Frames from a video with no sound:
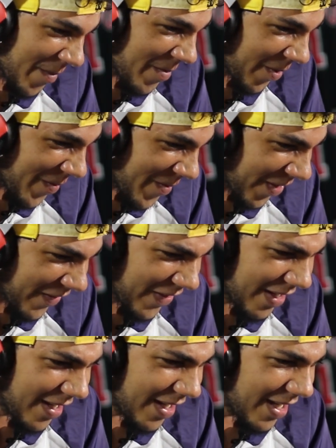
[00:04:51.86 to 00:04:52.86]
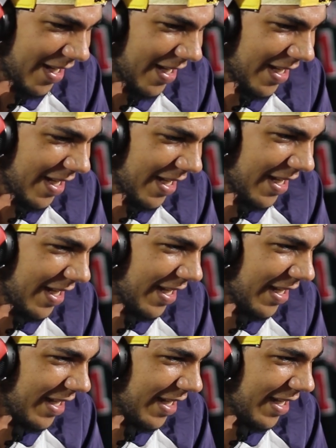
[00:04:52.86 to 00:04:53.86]
¿Cómo, cómo, cómo? Si
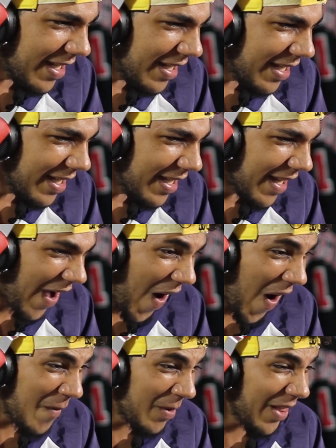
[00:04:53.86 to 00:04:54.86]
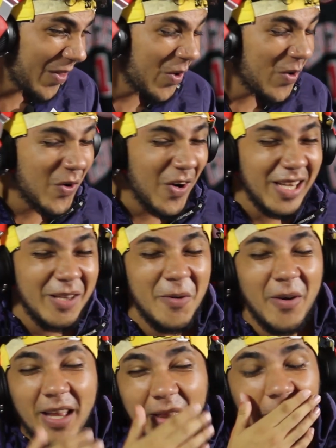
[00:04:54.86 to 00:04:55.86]
disparo con fusil. Ah, volando con un cohete,
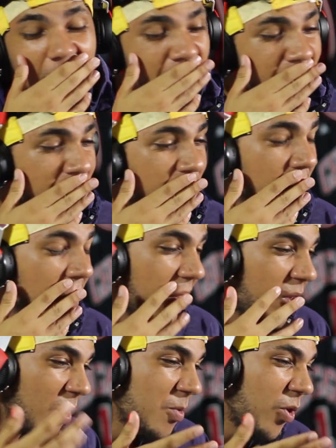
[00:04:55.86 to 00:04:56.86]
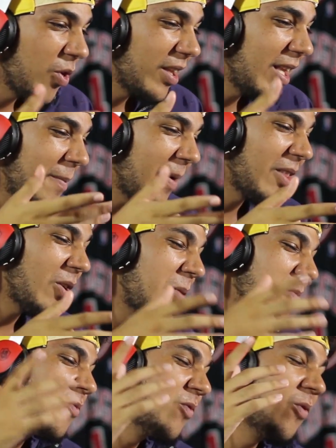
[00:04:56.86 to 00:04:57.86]
volando, volando con un cohete, disparando con un